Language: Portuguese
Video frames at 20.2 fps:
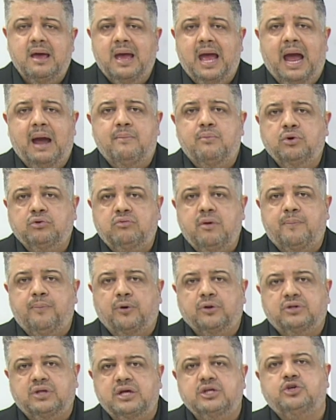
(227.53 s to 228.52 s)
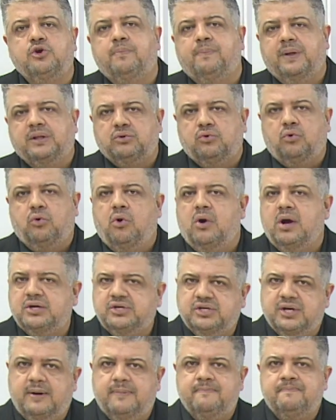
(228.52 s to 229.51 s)
É muito importante que o Pedro
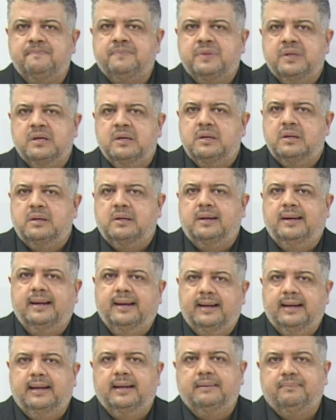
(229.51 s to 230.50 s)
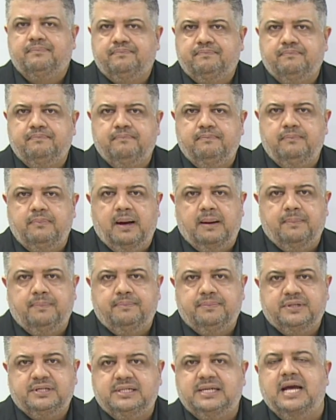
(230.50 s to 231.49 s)
Rocha é,
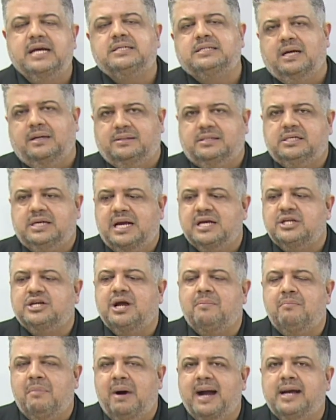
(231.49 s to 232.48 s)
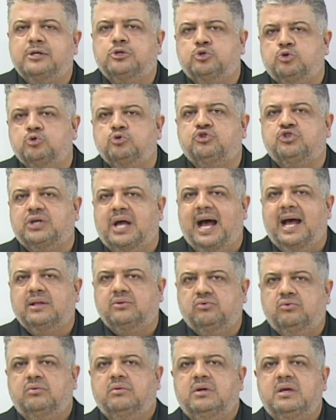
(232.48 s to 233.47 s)
seja, seja mais
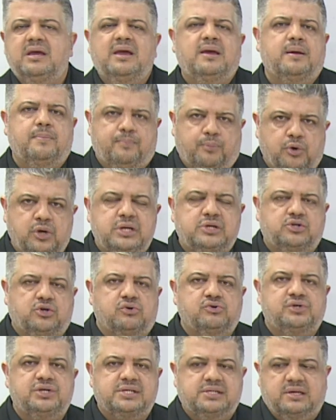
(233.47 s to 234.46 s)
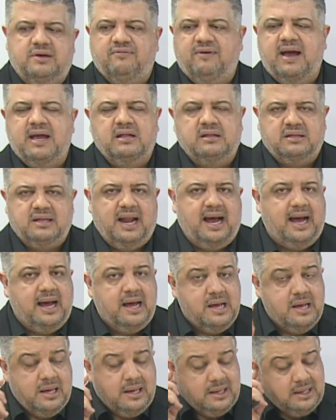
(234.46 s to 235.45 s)
usado, e por isso eu disse que vai
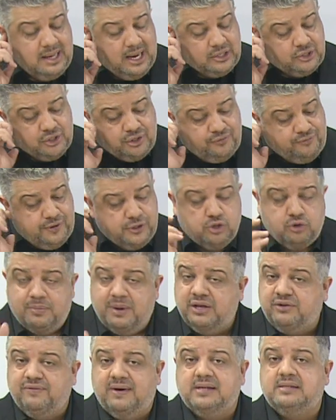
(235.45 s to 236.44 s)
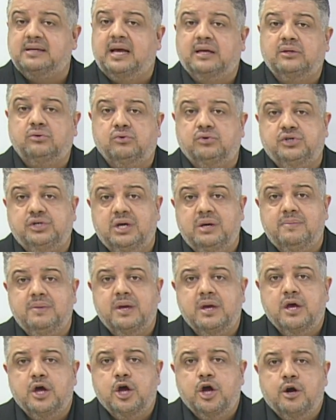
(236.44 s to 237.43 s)
entrar, e acho que dificilmente vai sair do time,
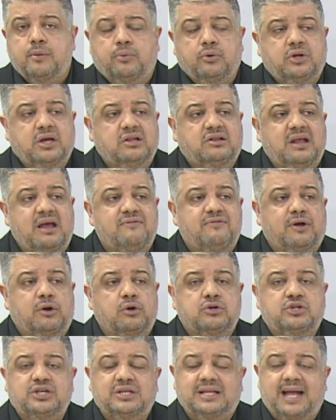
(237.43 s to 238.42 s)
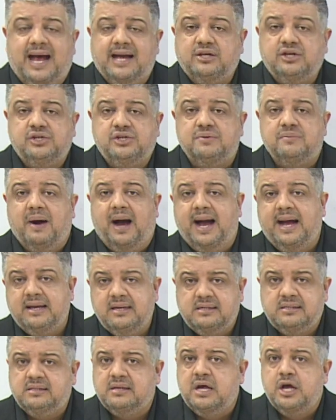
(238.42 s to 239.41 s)
porque tem velocidade
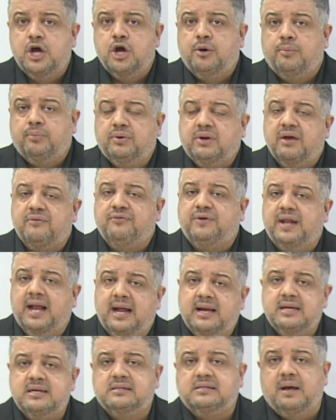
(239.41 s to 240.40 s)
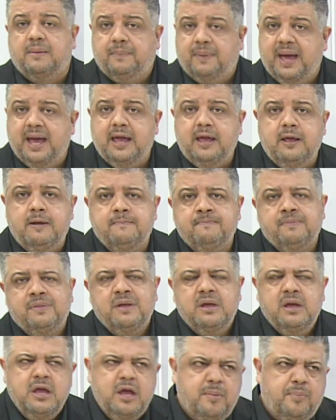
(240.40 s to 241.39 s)
demais, porque finaliza bem,
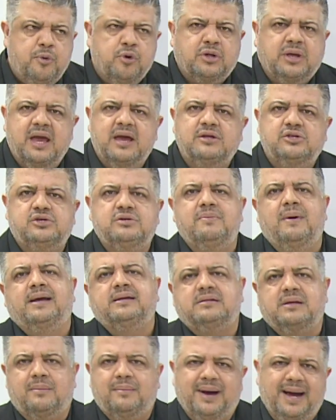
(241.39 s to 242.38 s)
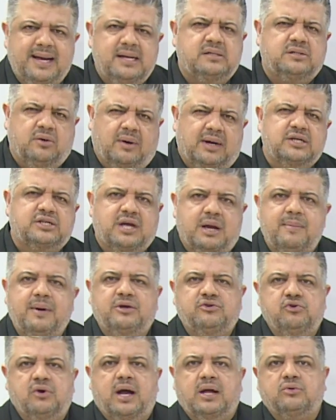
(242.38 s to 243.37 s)
e porque de mais a mais eu acho que é
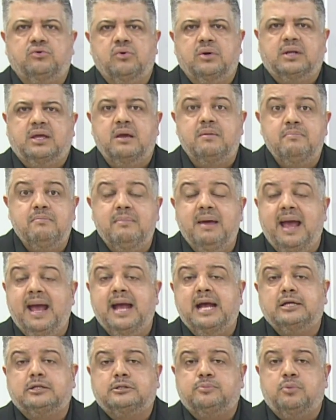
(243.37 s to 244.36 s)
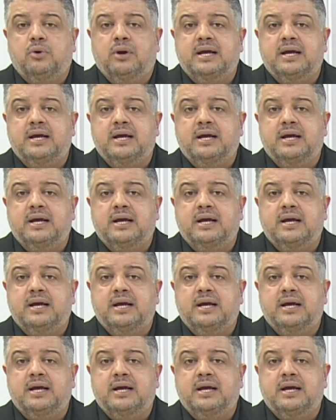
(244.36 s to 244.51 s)
mais jogador que, mesmo